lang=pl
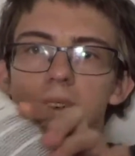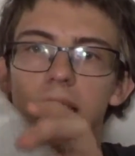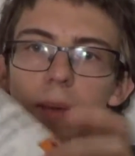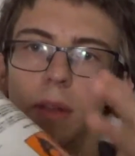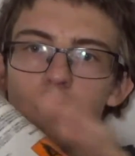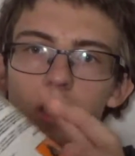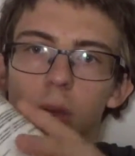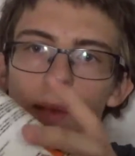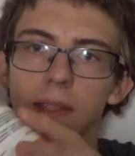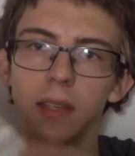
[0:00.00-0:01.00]
tabletki do
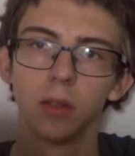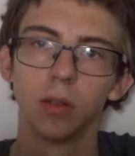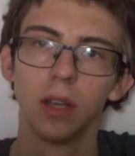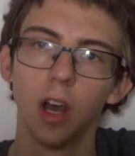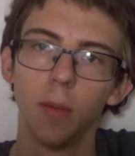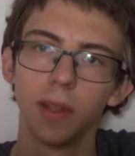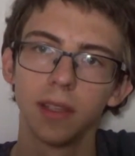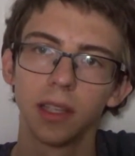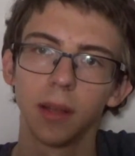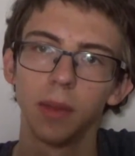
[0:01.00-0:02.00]
basenu.
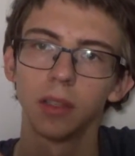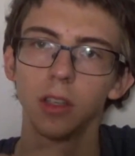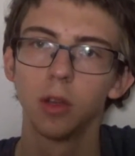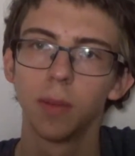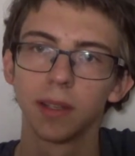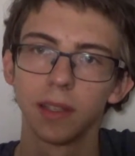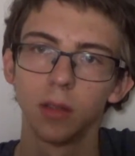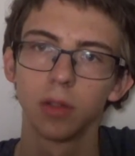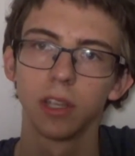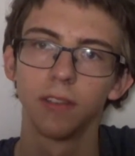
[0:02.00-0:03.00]
Obecnie tabletki do
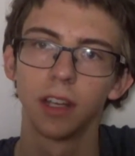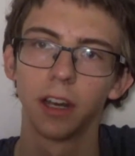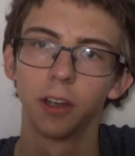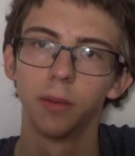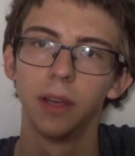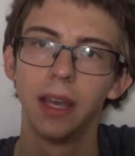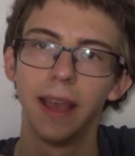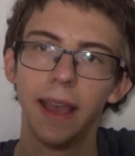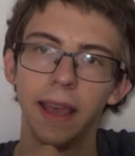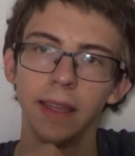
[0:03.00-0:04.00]
basenu zawierają
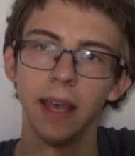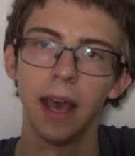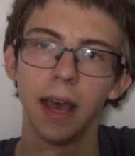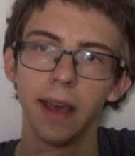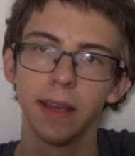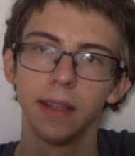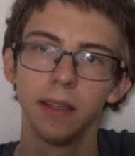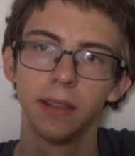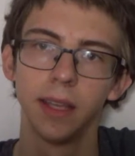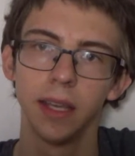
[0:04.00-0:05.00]

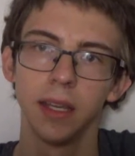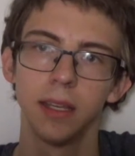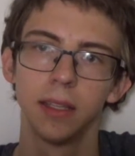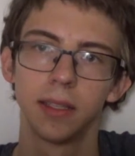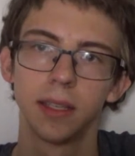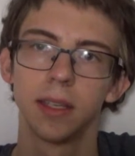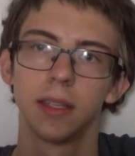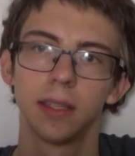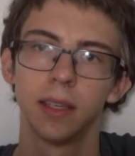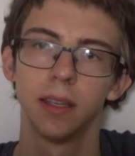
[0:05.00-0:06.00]

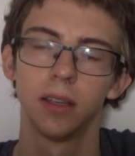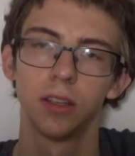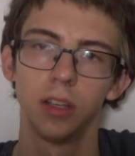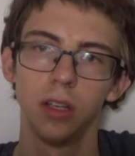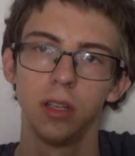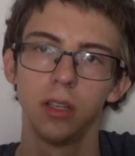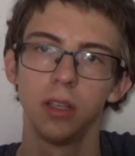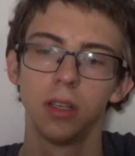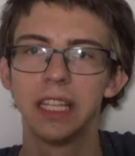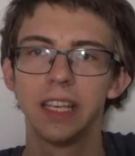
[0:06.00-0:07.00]
NADCC,
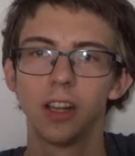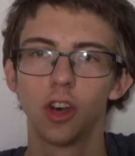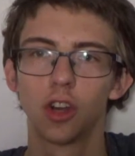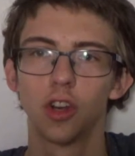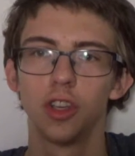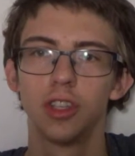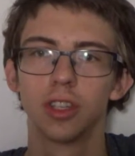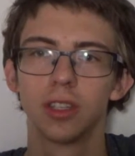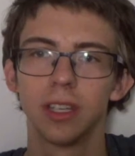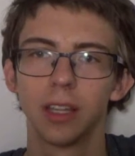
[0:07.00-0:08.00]
czyli
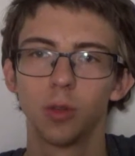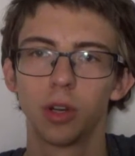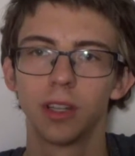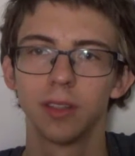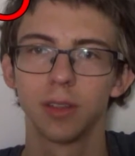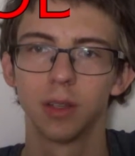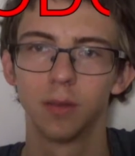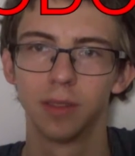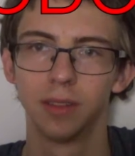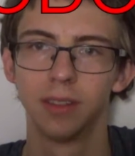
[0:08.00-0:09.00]
dichloroizocyanuran
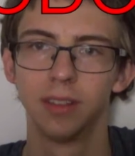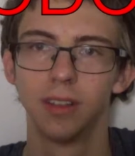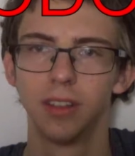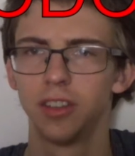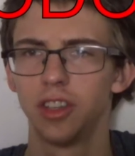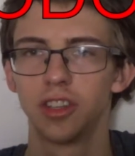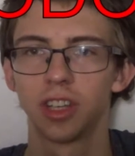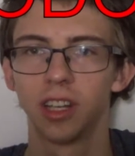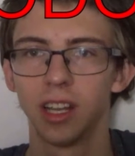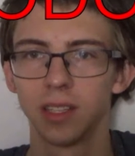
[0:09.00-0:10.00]
sodowy.
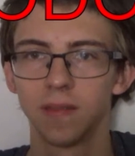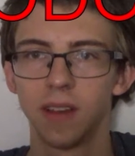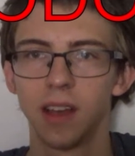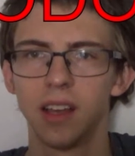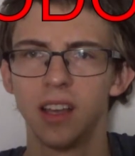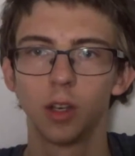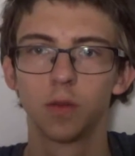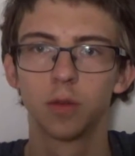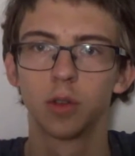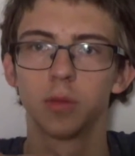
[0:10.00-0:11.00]
Ciężka nazwa. Jego
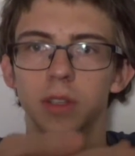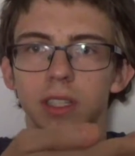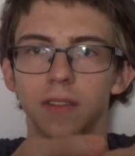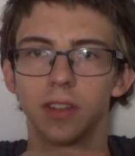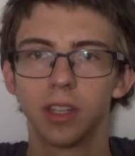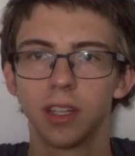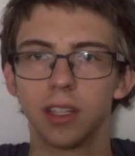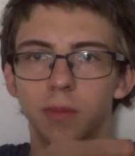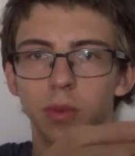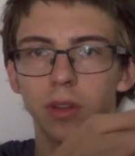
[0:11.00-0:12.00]
wzór przedstawia się
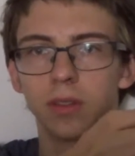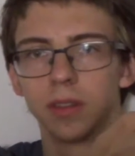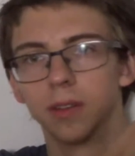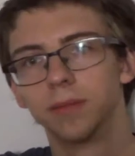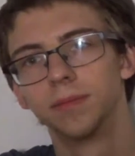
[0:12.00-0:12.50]
następująco.